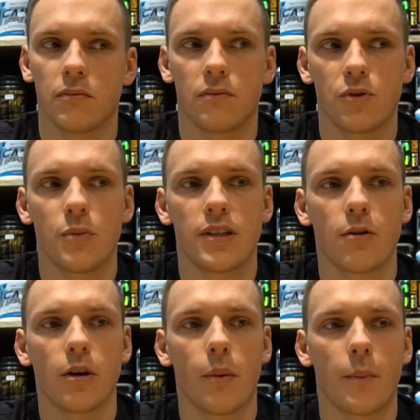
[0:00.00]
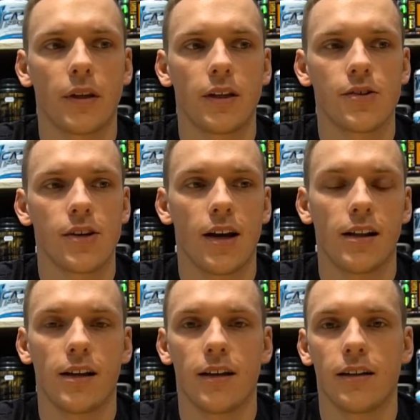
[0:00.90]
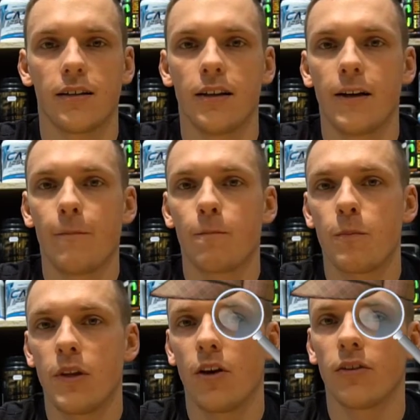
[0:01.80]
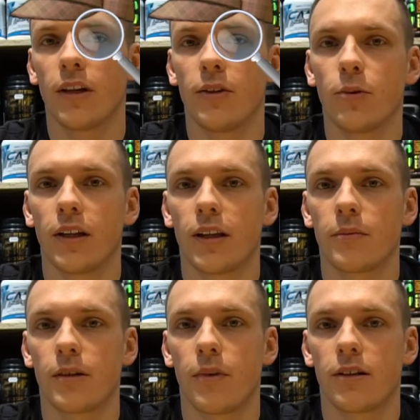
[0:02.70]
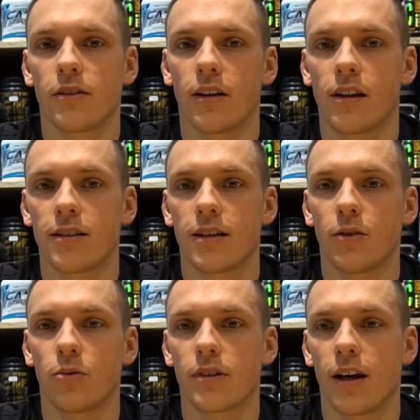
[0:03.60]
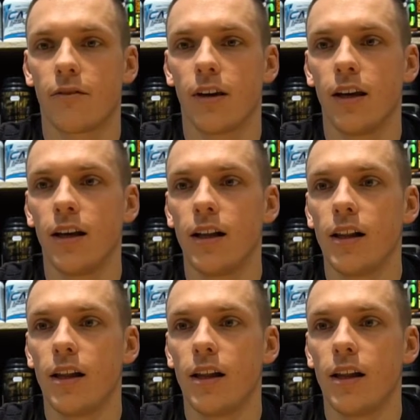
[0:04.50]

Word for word: brzmi całkiem apetycznie, ale nie odnajduje tam za bardzo ananasa i truskawki.